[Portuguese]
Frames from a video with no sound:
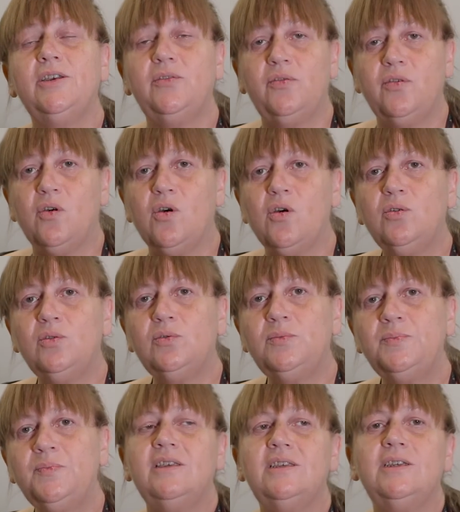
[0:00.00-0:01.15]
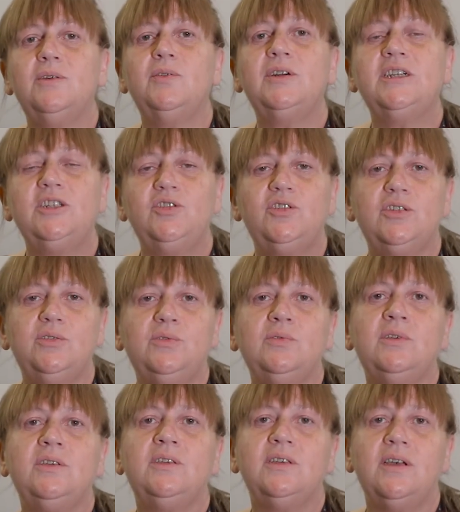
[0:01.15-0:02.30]
em foco e eu acredito
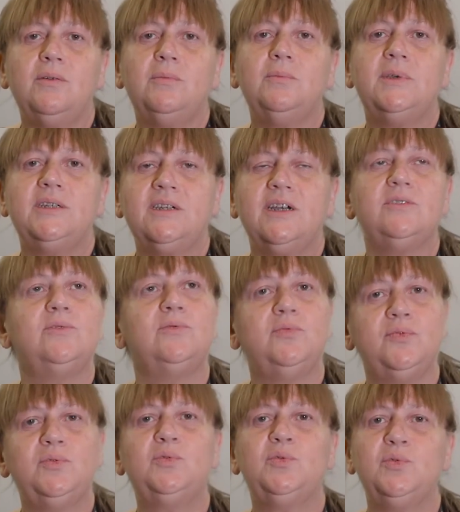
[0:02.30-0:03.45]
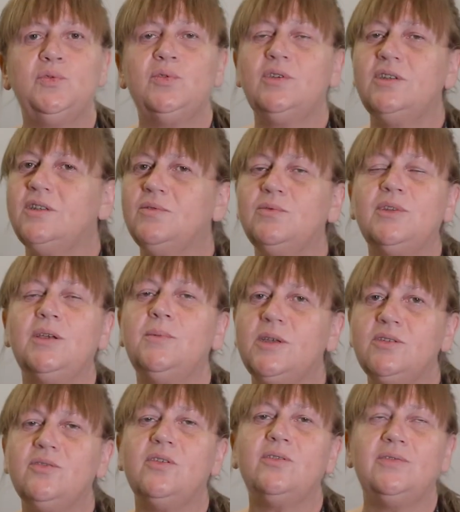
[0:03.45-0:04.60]
que é um mercado do futuro que não tem
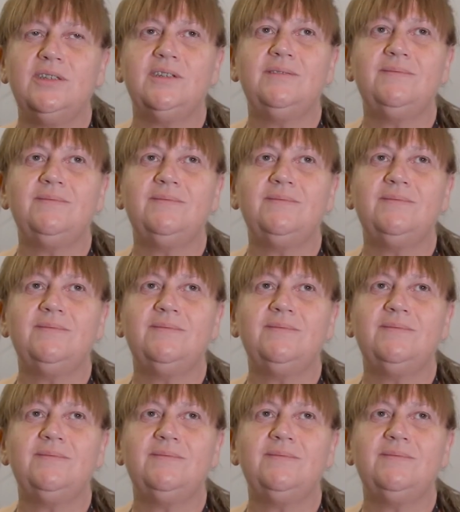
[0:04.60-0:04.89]
mais volta.